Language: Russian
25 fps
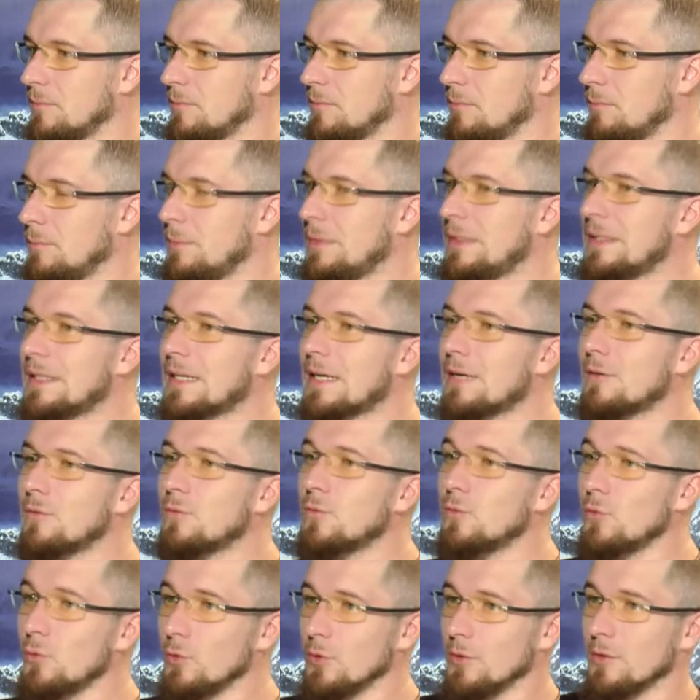
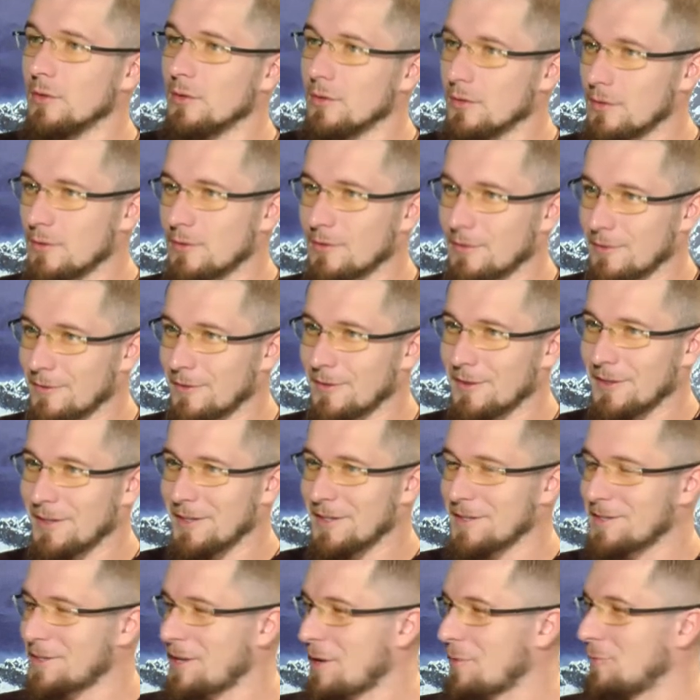мировую,
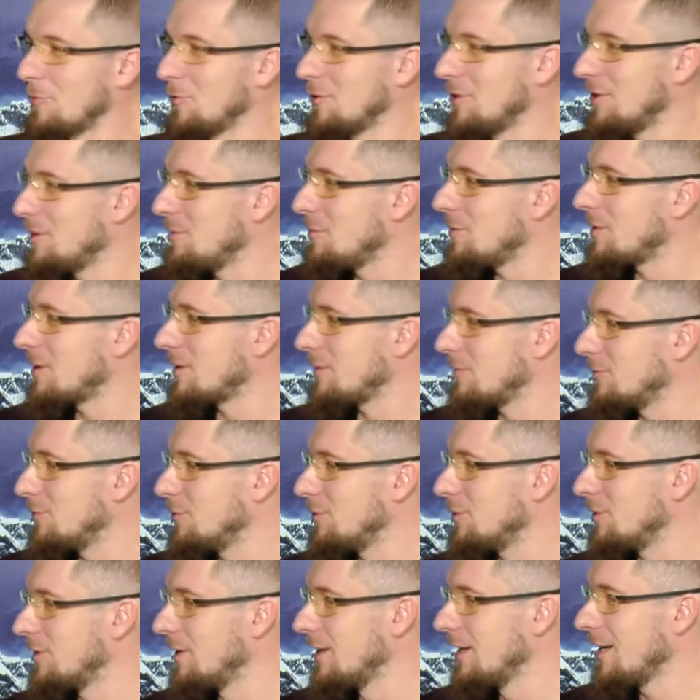а, самую не
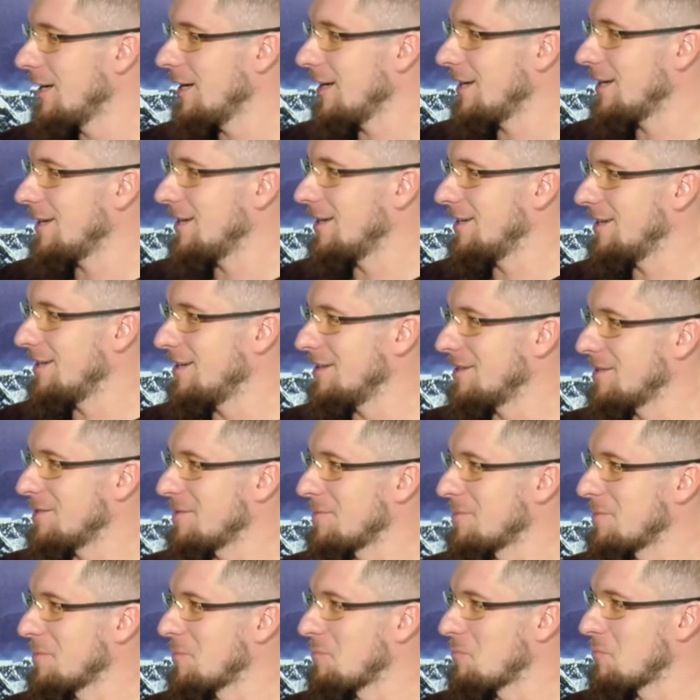мировую э,
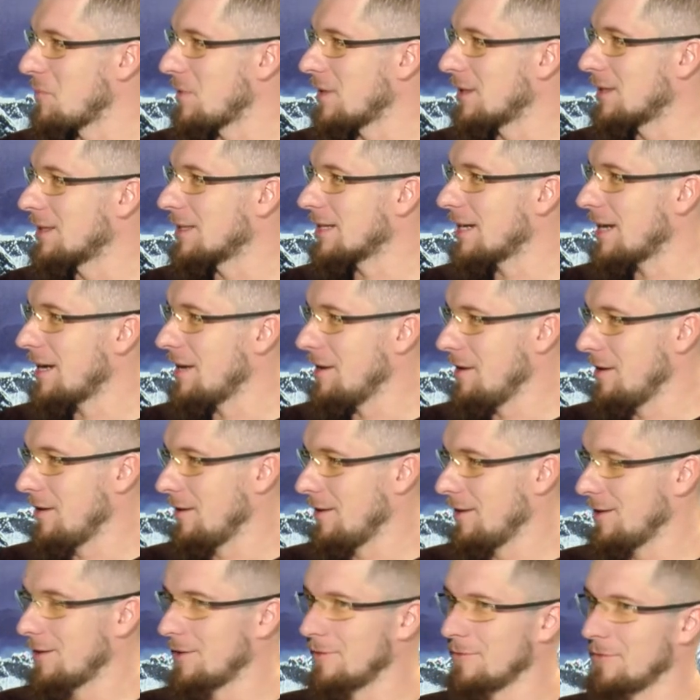грань
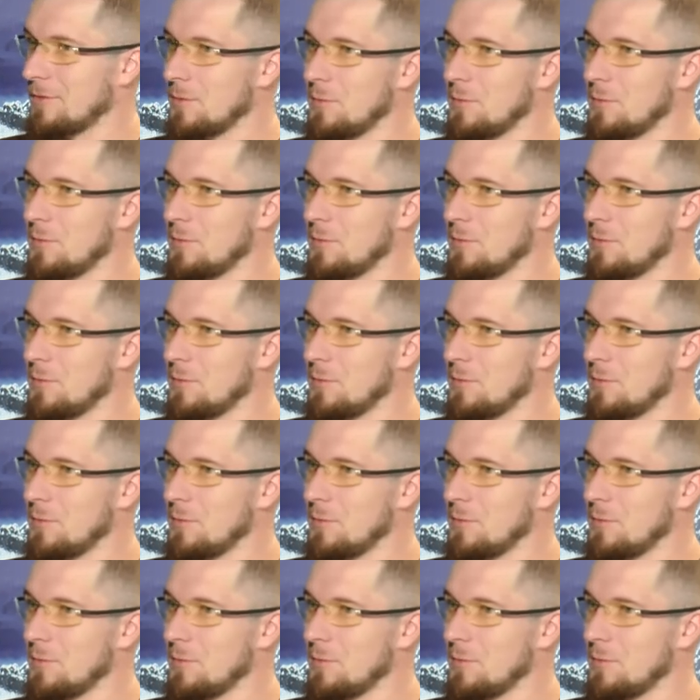этого